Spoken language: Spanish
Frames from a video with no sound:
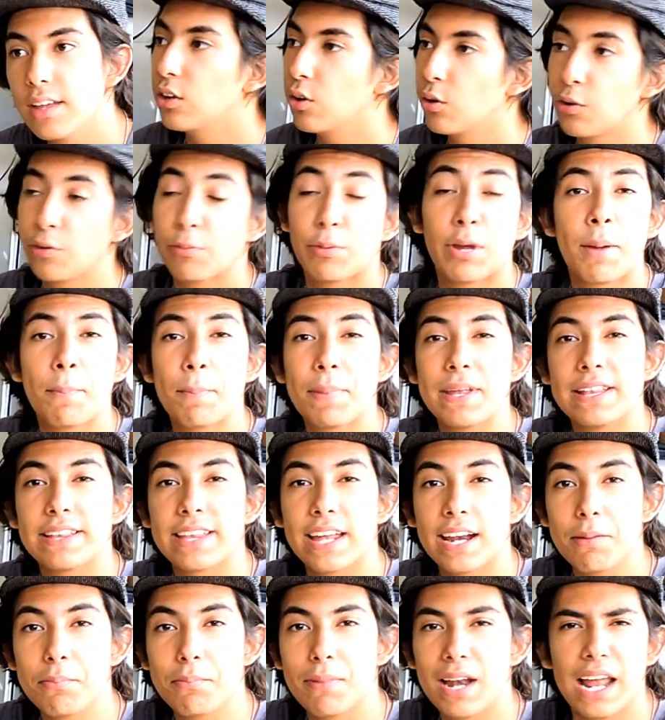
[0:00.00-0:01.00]
Lo voy a
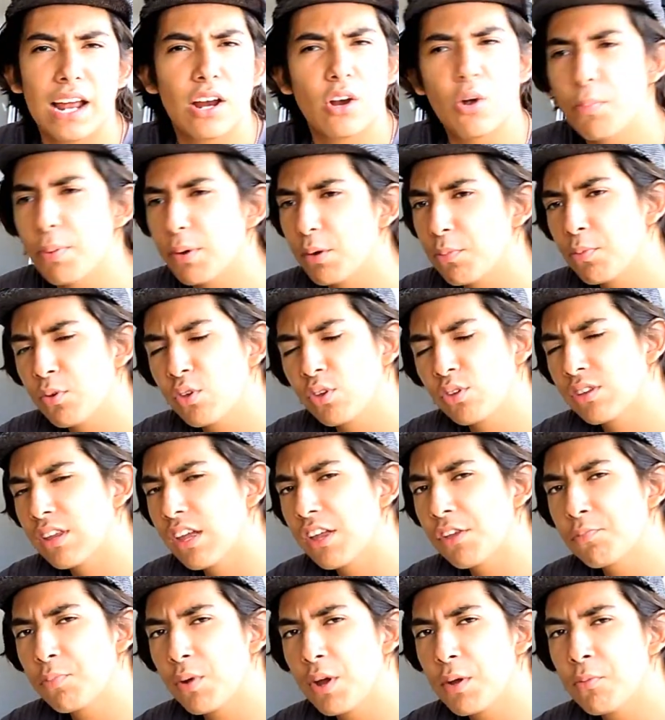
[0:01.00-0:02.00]
pintar en blanco, pero pues
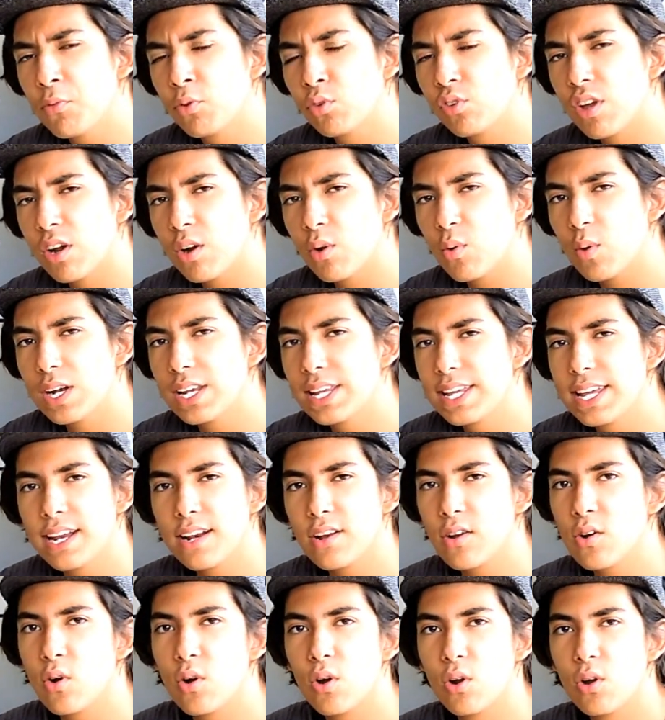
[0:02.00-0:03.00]
ustedes pueden usar
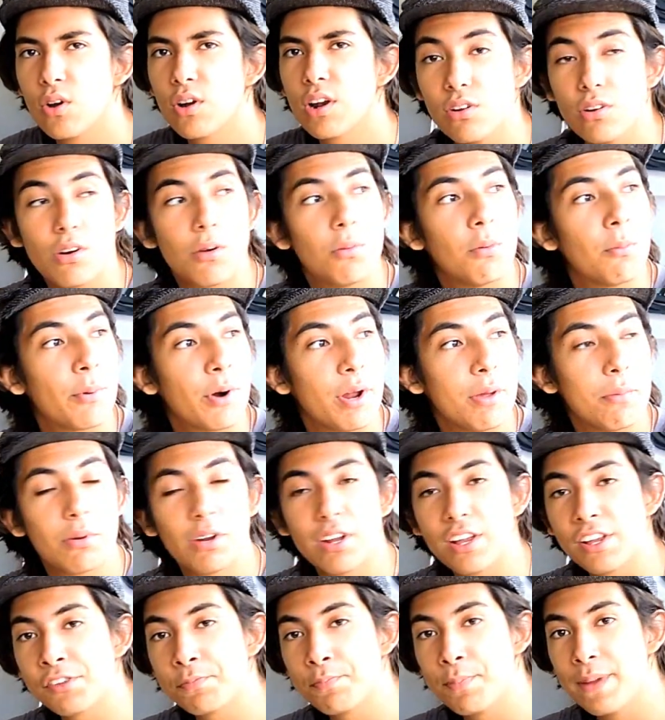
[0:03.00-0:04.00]
cualquier color. Como por
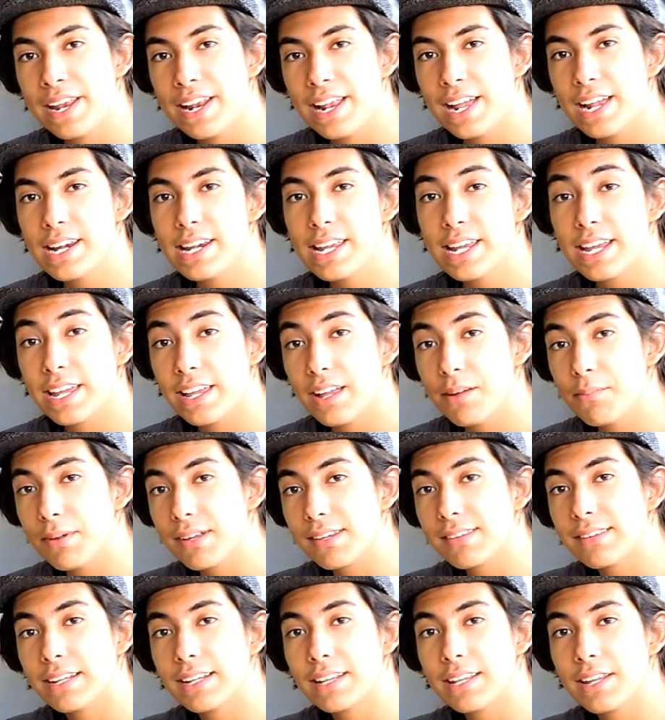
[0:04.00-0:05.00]
ejemplo las Pirelli quedan
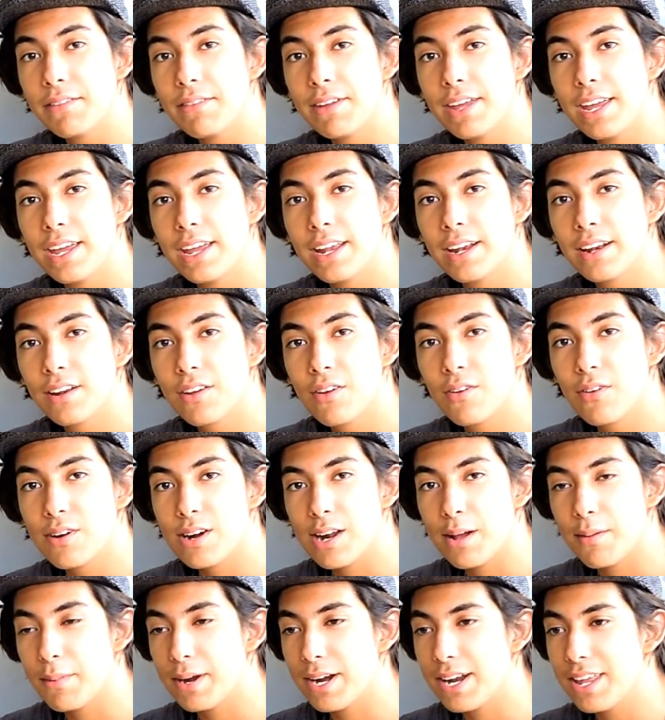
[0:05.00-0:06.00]
bastante bien
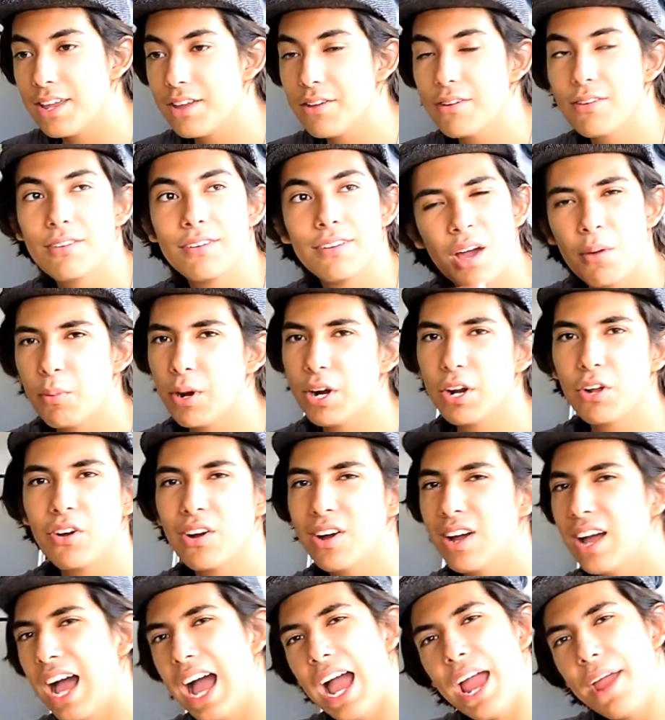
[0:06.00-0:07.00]
con amarillo.
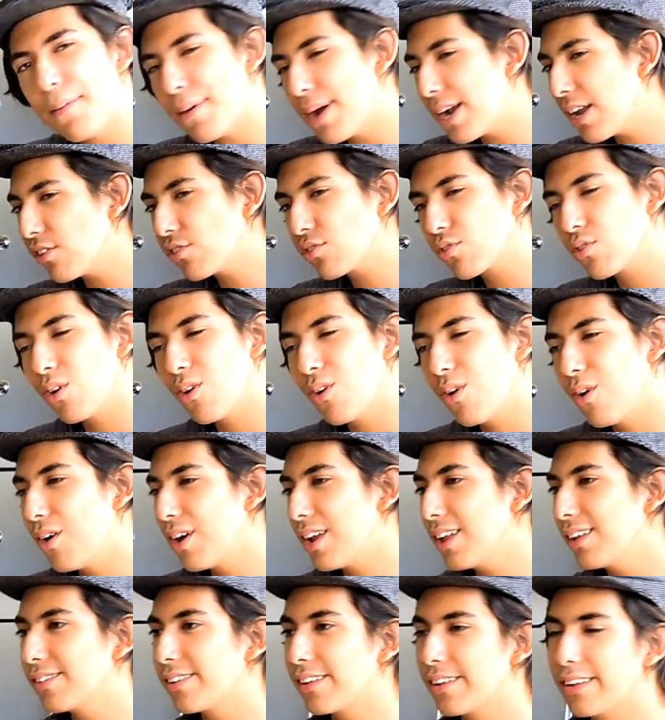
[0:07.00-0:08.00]
Bueno, hay varios
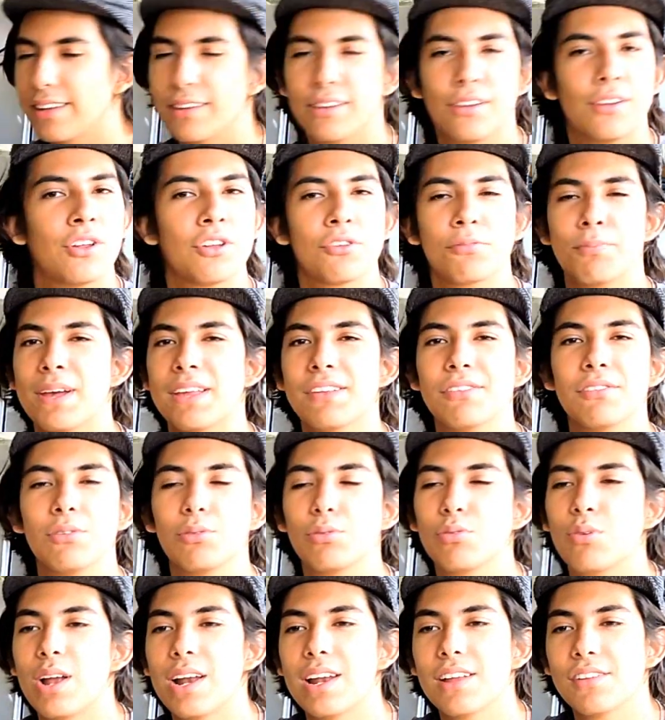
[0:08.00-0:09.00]
colores. Eh, los más
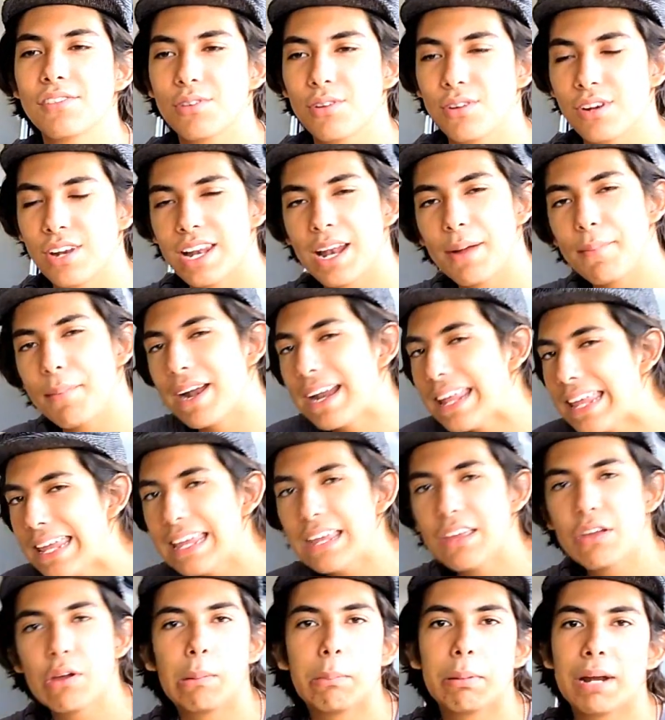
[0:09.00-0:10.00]
usuales son el
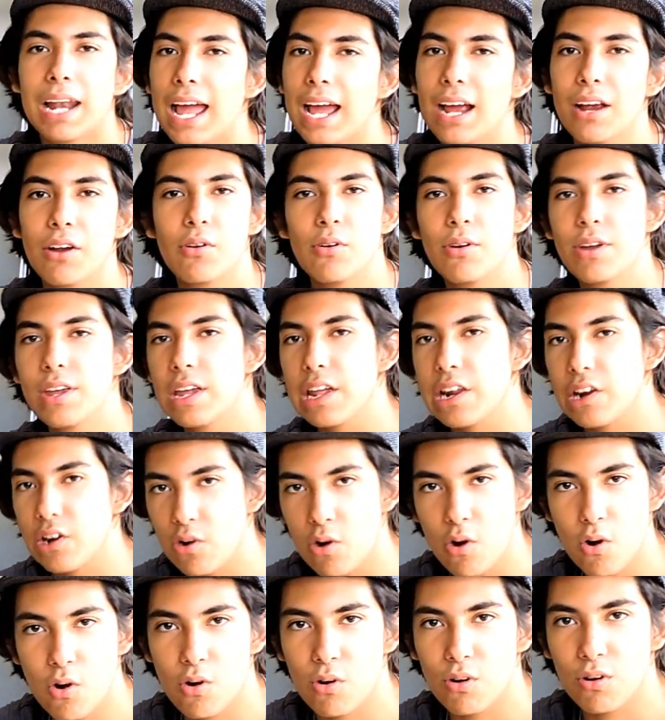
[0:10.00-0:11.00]
amarillo, blanco y
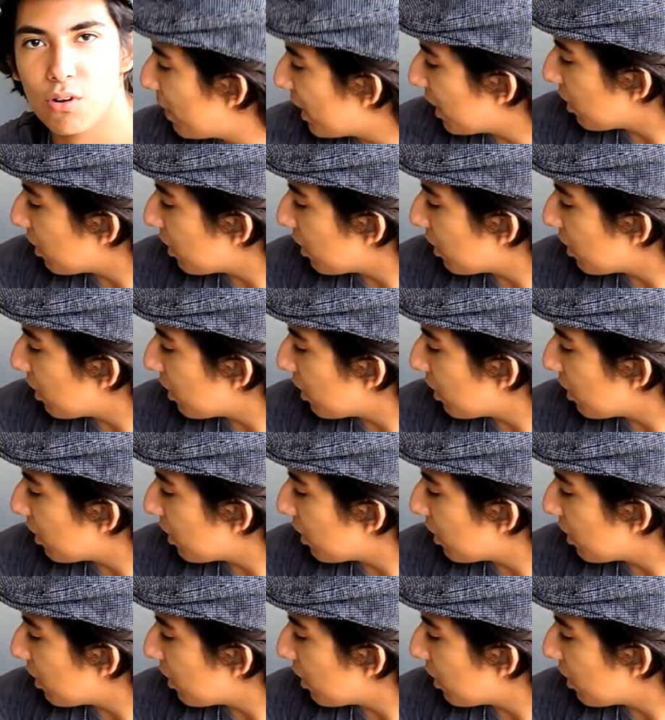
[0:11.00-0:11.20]
rojo.